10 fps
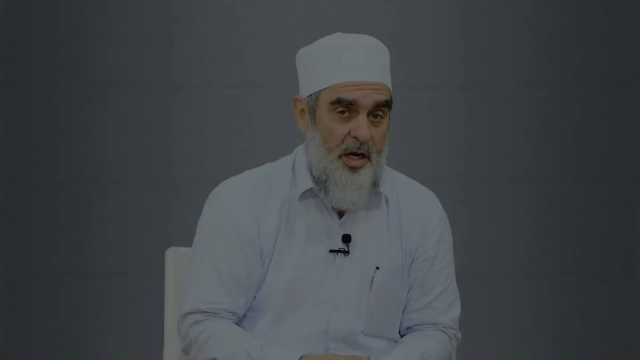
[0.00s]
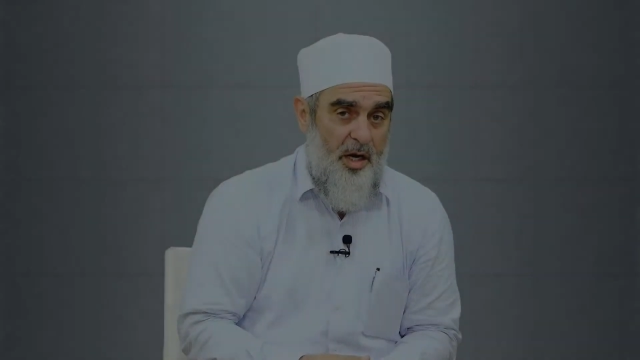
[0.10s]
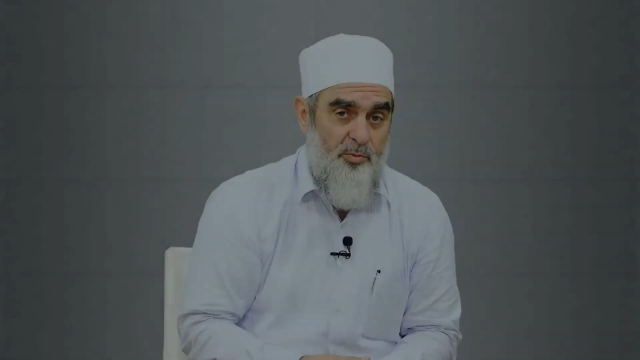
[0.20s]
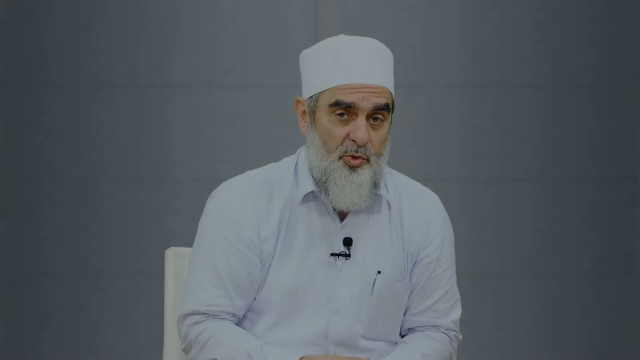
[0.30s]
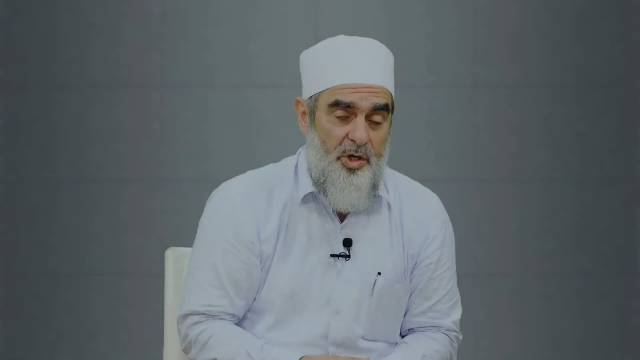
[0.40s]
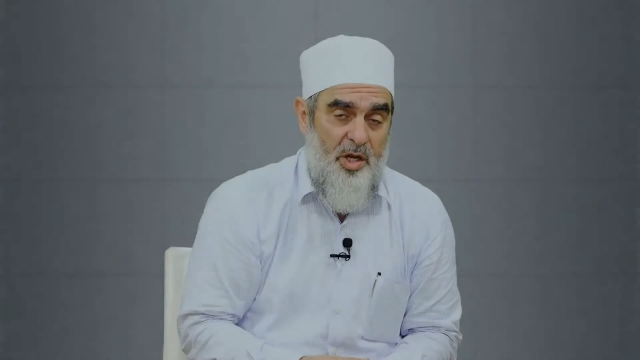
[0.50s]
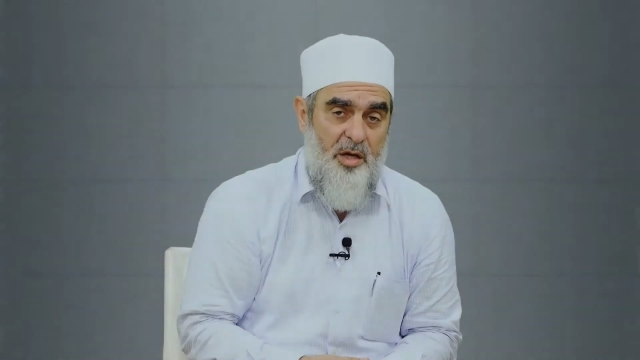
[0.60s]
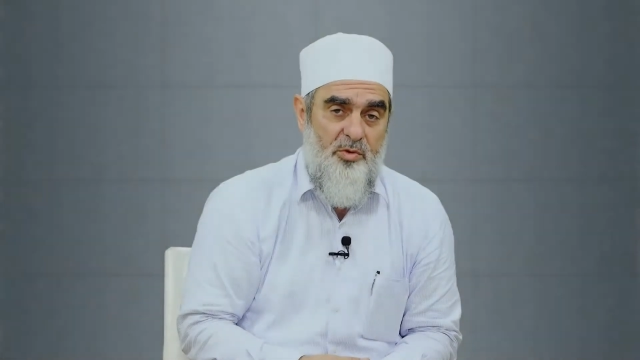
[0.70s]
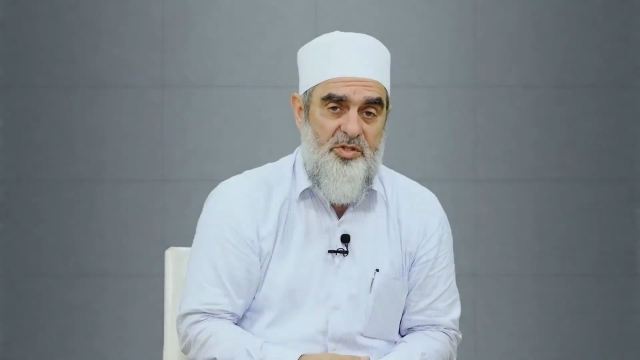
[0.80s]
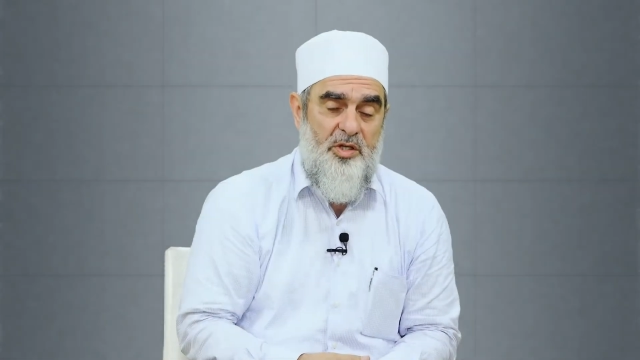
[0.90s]

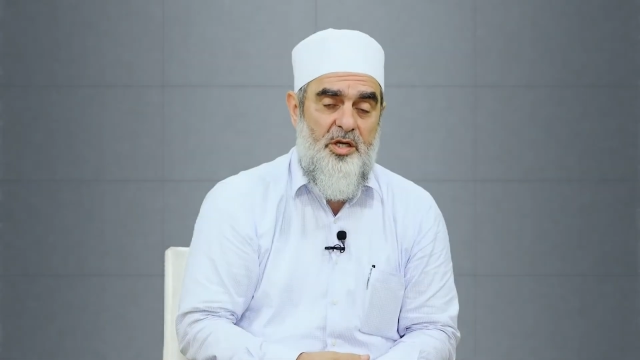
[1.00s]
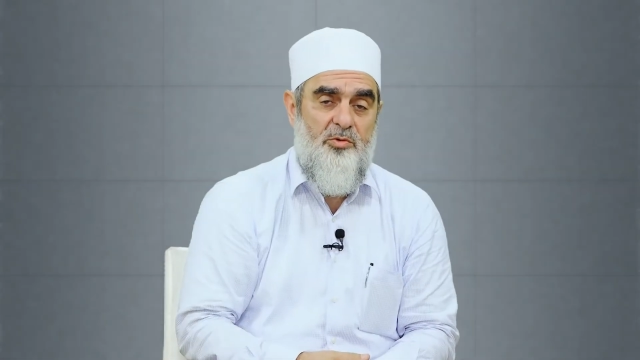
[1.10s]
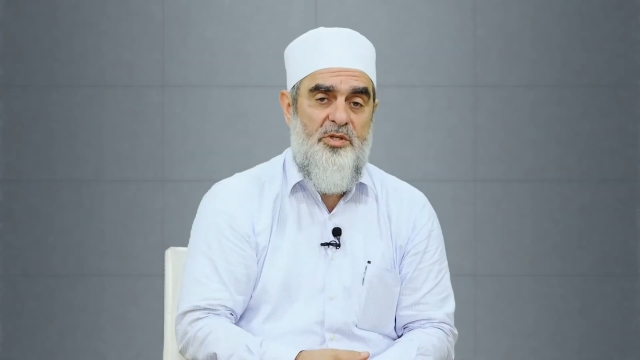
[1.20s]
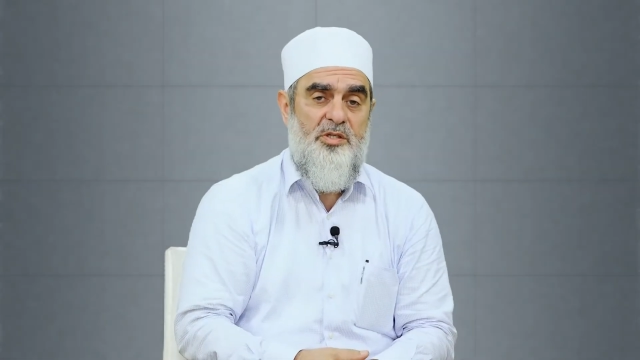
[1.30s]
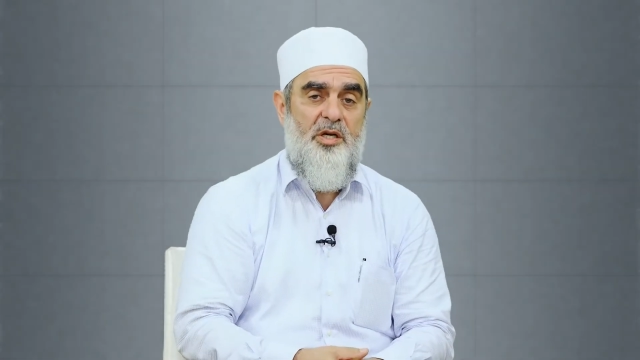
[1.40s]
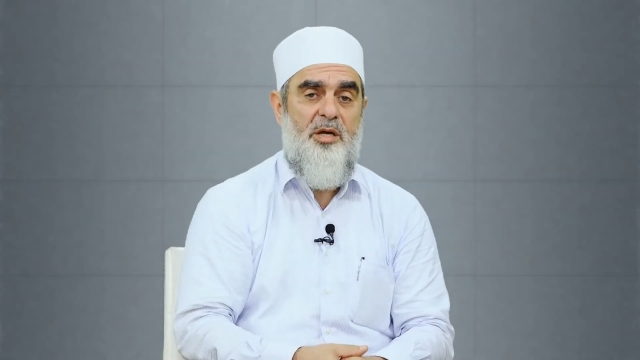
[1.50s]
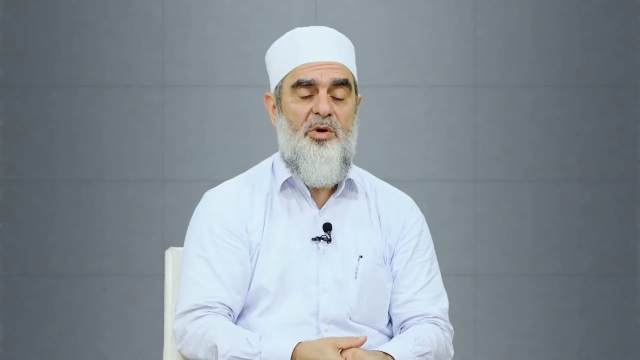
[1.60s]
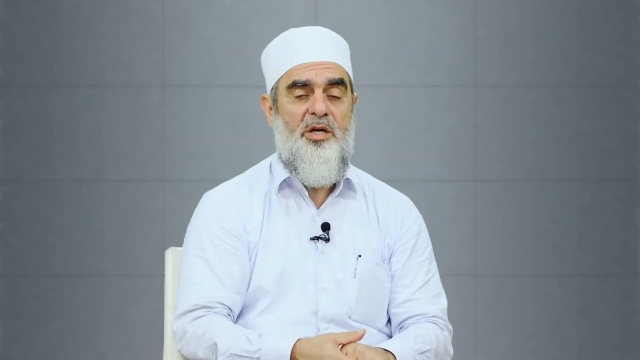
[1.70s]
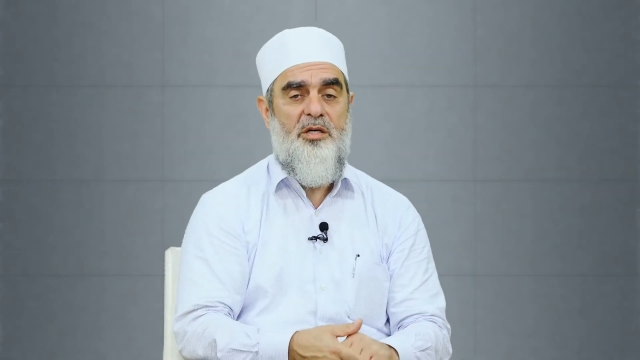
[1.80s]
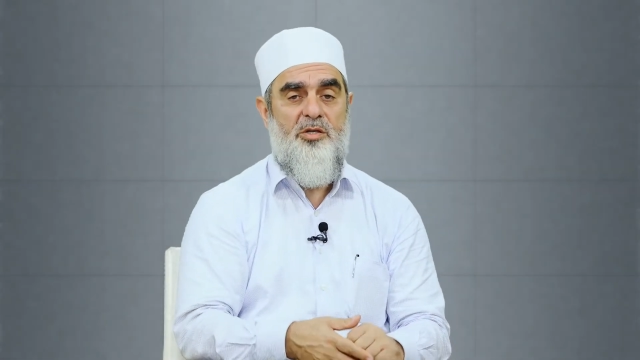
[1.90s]
elhamdülillah ve salatu ve selam
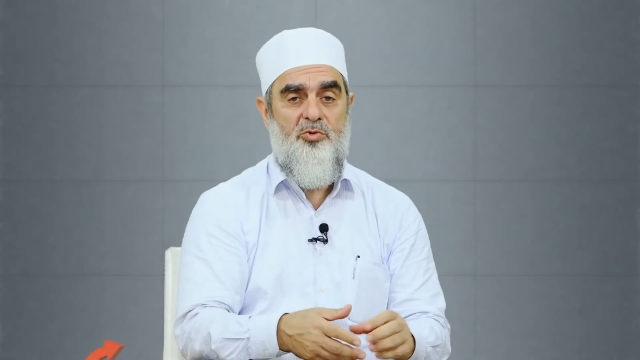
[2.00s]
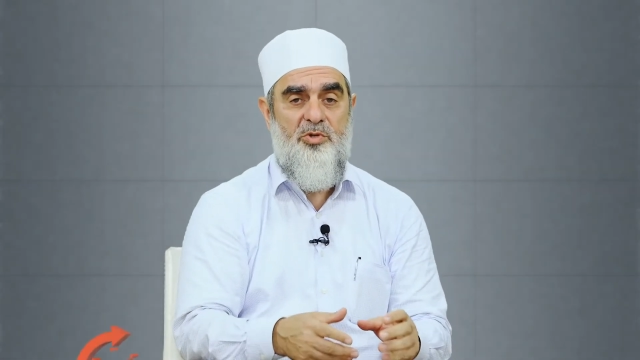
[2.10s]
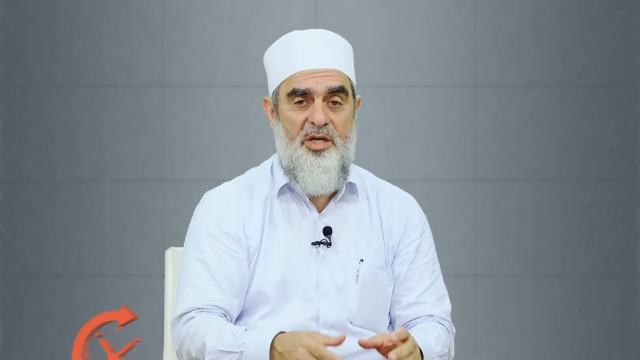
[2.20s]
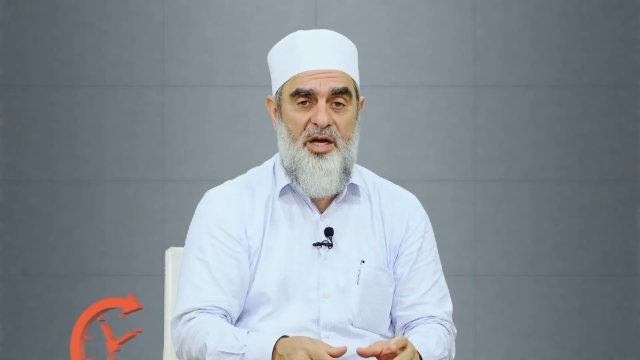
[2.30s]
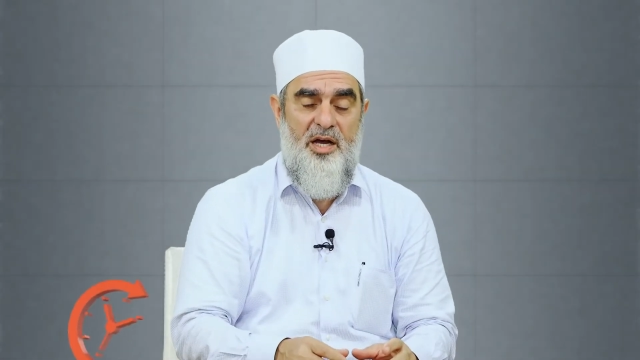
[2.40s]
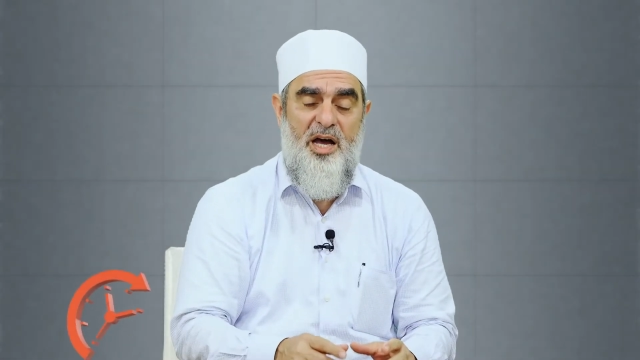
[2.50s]
ala Resulillah.